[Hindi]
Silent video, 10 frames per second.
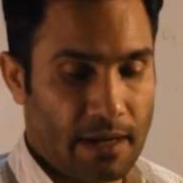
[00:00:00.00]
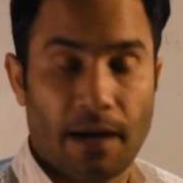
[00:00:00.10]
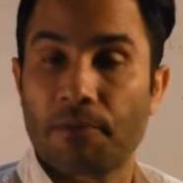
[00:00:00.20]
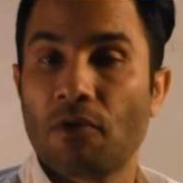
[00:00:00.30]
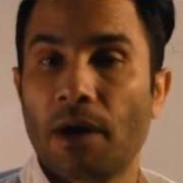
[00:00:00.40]

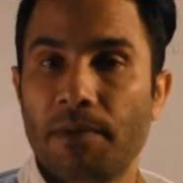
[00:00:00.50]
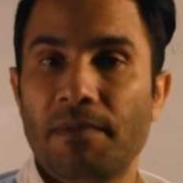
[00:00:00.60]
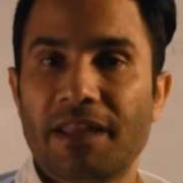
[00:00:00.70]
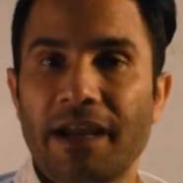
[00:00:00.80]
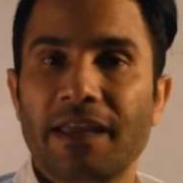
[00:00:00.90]
आपको अभी
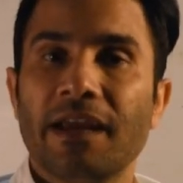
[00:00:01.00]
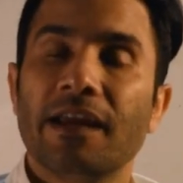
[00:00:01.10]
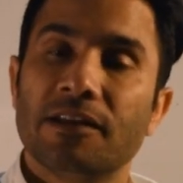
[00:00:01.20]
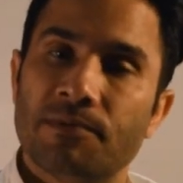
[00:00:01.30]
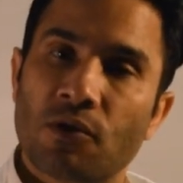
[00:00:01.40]
बताई
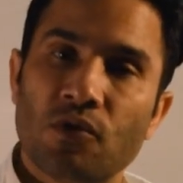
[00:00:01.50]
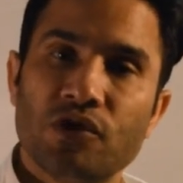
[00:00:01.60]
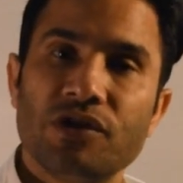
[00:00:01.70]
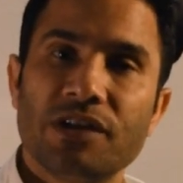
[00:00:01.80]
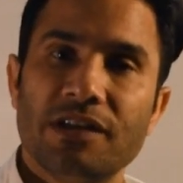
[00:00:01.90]
हैं इस पर
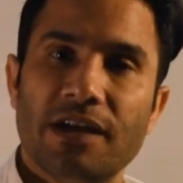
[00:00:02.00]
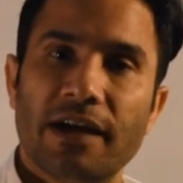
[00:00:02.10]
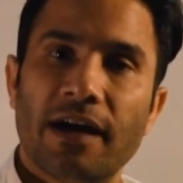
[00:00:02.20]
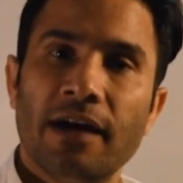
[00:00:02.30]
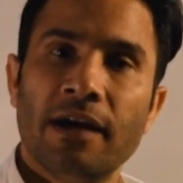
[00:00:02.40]
कोशिश
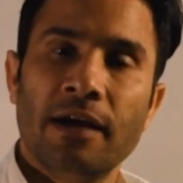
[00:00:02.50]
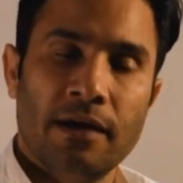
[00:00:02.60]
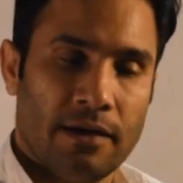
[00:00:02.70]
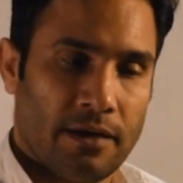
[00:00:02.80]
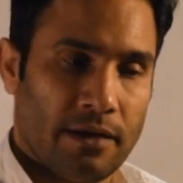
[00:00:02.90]
कीजिएगा
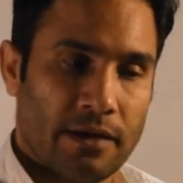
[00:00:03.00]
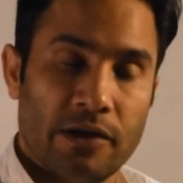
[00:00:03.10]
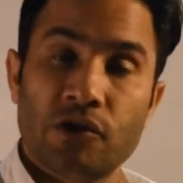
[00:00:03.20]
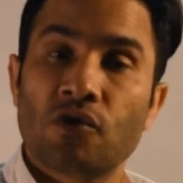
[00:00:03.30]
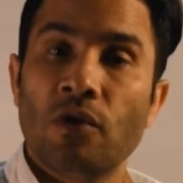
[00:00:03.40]
कि
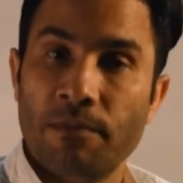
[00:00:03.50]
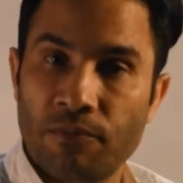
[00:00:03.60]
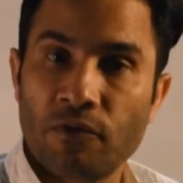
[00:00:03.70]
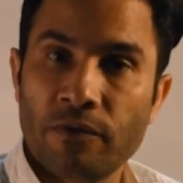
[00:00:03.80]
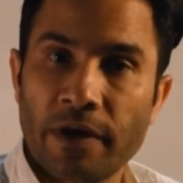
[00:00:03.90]
इसको
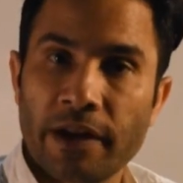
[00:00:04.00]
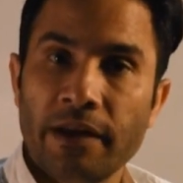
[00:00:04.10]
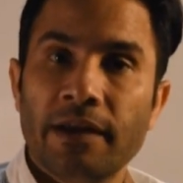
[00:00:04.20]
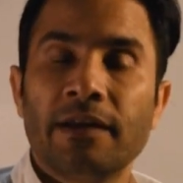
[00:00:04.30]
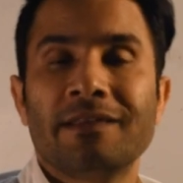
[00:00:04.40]
इम्प्रूव करें
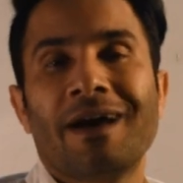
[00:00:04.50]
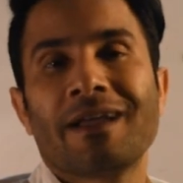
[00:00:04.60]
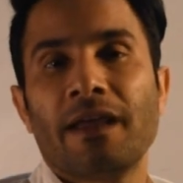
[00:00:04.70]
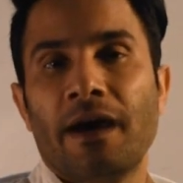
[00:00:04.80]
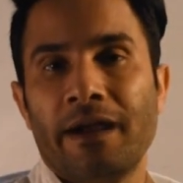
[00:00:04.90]

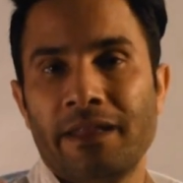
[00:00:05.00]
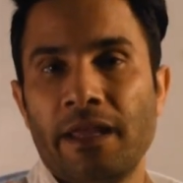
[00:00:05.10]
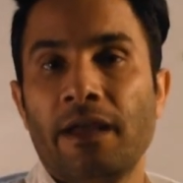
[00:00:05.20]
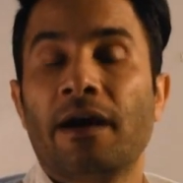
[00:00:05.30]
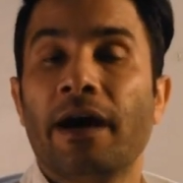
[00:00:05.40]
ताकि
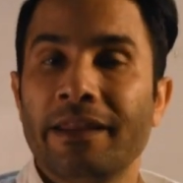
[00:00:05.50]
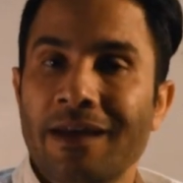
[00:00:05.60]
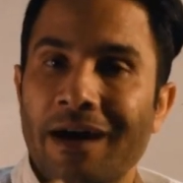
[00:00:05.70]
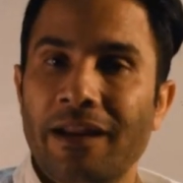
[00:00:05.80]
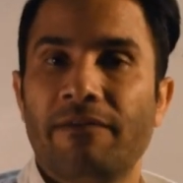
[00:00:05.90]
आंदे
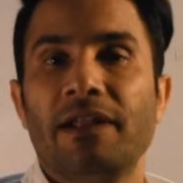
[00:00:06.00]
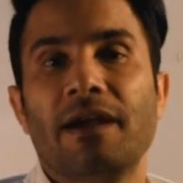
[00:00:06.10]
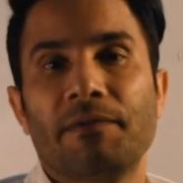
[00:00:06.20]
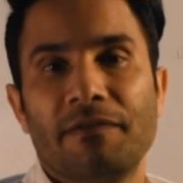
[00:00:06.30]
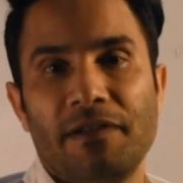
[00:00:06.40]
आइंदा आने वाली
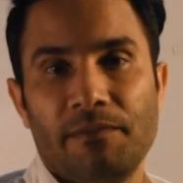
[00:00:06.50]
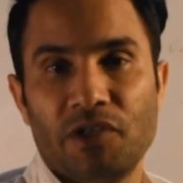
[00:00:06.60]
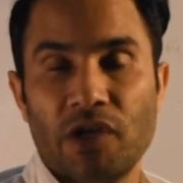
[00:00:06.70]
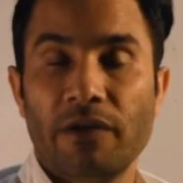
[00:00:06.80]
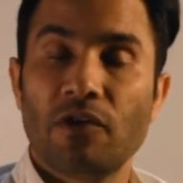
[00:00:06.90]
आपकी
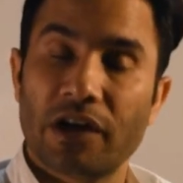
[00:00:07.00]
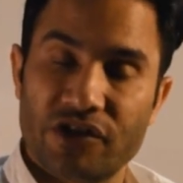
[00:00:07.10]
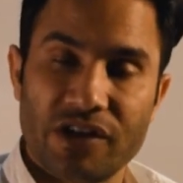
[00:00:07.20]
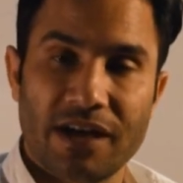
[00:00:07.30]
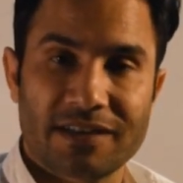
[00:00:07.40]
फिल्में जो हैं अच्छी आ